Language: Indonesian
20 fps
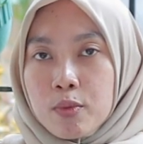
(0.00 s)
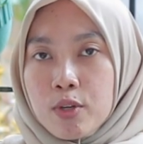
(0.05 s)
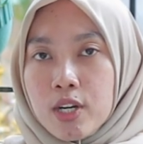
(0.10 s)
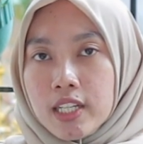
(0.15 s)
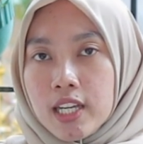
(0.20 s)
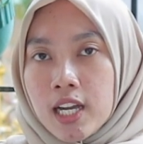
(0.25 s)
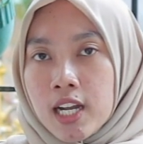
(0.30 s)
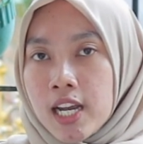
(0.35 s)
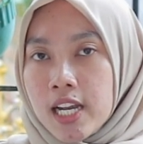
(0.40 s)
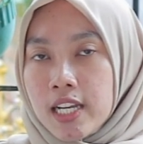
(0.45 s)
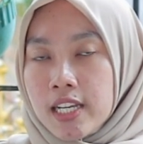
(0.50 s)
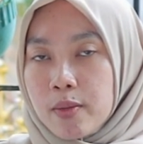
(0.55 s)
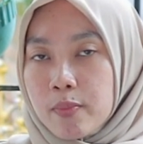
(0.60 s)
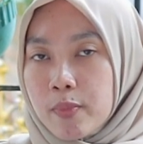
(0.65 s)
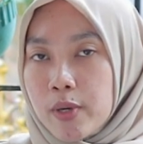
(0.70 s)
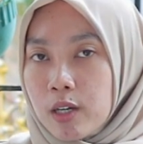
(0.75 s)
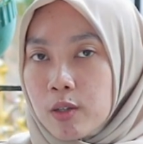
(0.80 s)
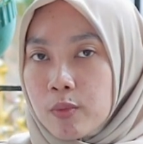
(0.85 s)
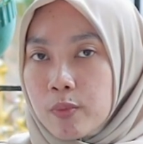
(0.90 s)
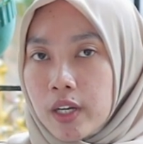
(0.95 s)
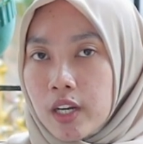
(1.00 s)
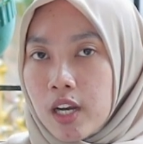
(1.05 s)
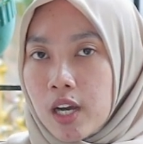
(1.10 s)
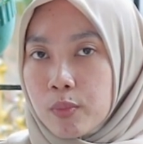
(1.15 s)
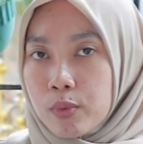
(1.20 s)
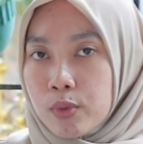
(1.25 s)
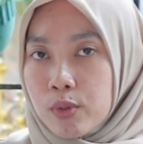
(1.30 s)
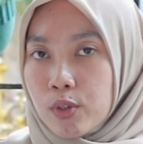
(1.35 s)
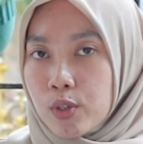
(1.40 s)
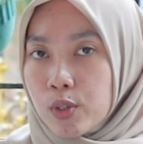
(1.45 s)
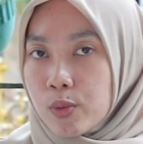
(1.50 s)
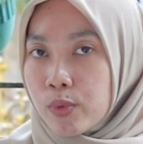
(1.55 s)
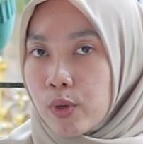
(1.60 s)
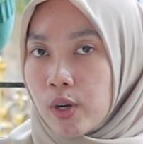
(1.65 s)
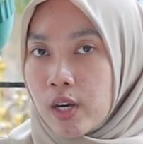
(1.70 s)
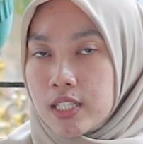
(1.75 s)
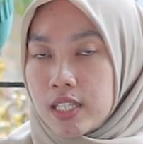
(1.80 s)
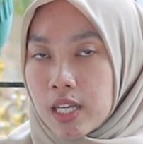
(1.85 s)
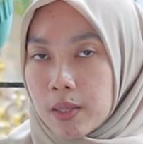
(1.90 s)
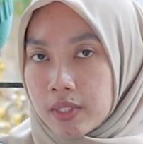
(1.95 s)
Buat kalian yang baru bergabung, yuk
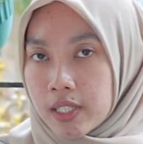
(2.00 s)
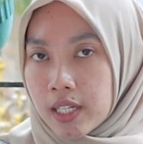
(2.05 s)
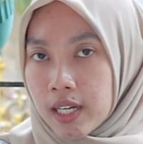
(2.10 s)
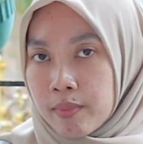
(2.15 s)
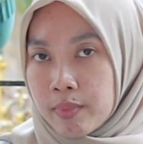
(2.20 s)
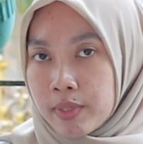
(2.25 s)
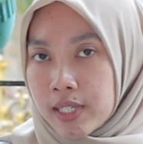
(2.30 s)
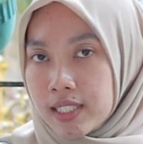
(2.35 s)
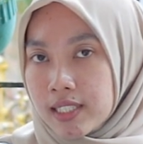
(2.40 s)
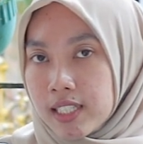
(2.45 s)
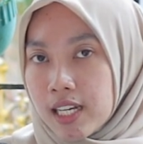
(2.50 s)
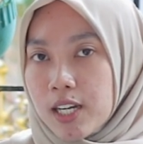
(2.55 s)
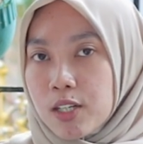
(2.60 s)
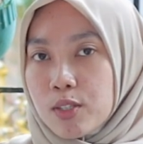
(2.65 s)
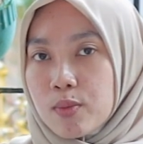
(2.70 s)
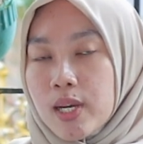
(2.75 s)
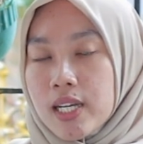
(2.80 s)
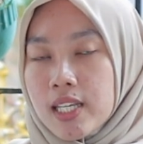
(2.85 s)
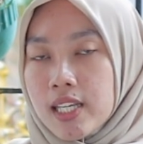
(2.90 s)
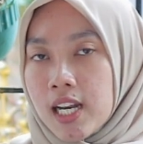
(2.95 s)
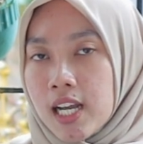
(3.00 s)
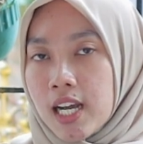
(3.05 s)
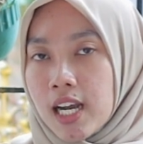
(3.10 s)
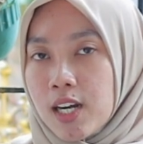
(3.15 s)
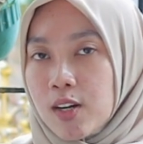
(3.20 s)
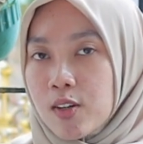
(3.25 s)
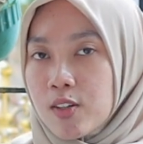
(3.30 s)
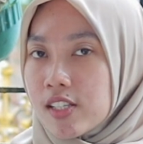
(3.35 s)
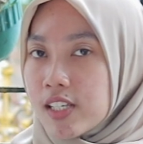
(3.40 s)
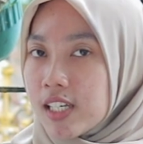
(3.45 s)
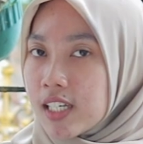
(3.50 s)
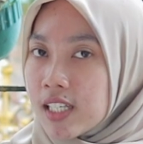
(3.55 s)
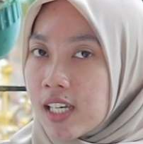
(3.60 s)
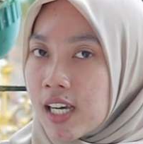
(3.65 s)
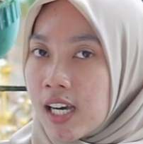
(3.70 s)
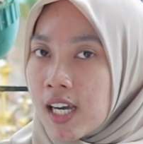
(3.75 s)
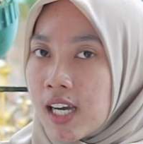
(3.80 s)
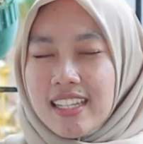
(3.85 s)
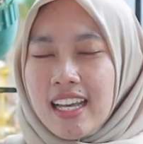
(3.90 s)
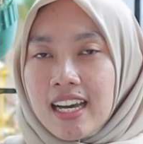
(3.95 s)
buruan subscribe dan jangan lupa nyalakan
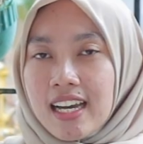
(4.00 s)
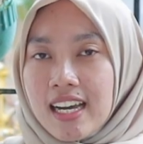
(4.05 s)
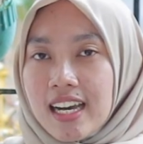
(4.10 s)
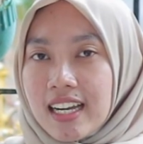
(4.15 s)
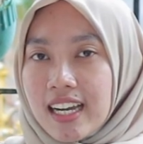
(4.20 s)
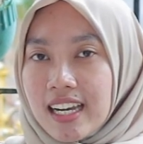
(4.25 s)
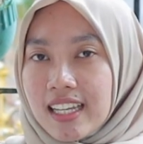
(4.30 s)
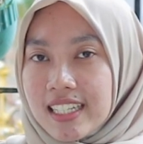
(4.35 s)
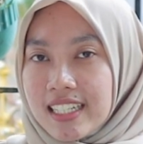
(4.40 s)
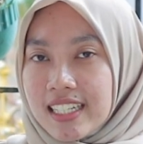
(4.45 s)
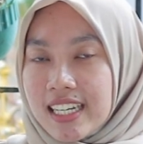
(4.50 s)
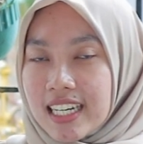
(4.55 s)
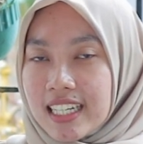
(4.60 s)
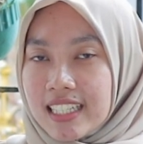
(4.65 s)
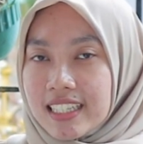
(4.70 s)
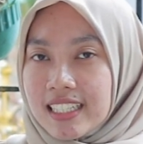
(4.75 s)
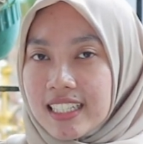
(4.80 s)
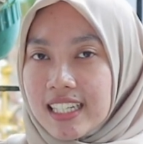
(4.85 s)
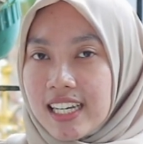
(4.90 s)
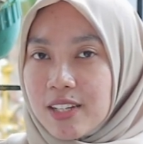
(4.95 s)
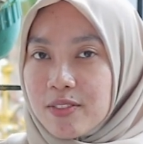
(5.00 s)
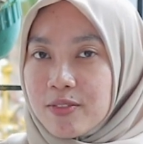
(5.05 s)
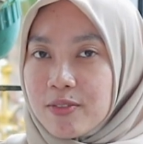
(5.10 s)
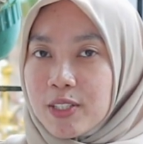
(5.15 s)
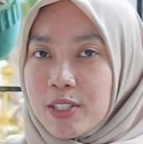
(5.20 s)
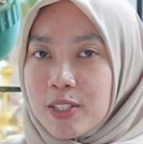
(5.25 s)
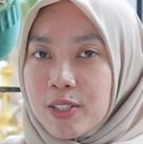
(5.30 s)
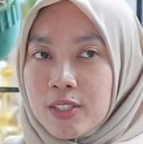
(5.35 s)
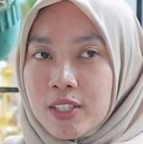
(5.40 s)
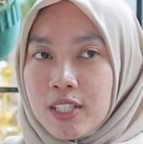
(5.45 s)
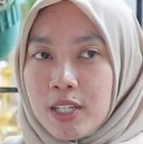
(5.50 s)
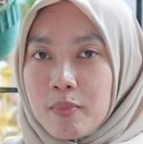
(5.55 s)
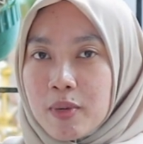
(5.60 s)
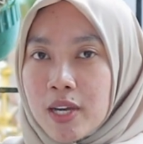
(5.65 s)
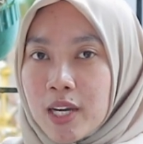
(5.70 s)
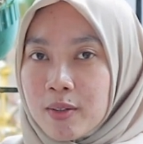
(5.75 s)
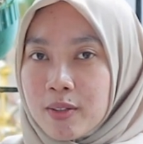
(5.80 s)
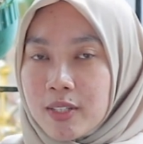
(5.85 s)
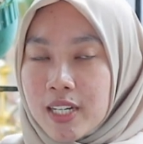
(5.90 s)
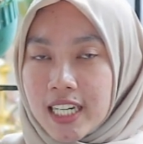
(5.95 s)
loncengnya agar tidak ketinggalan video
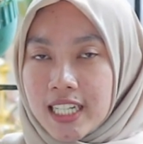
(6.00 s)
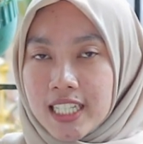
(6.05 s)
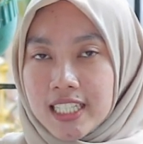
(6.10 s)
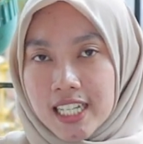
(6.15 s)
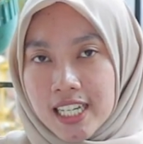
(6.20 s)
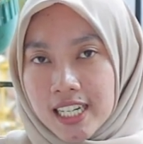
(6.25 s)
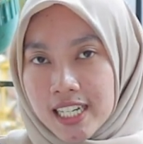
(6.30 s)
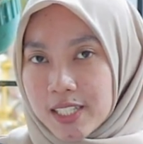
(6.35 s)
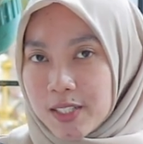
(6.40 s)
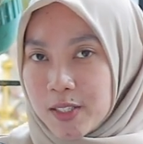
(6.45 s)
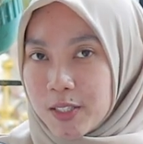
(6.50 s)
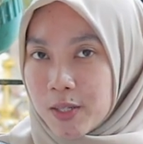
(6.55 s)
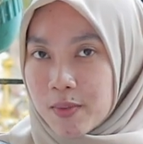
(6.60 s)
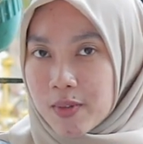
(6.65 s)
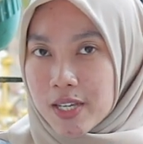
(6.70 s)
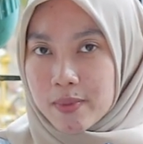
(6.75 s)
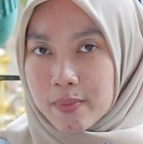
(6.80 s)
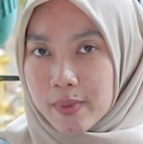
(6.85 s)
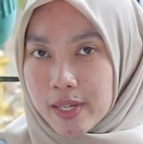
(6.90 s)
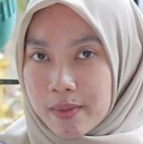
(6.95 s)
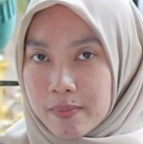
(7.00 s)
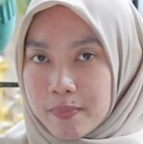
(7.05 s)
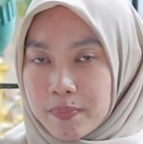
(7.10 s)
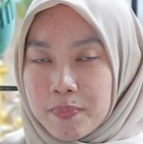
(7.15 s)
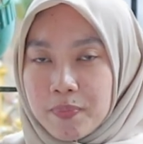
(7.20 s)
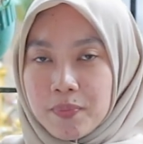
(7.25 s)
terbaru dari channel YouTube SPM.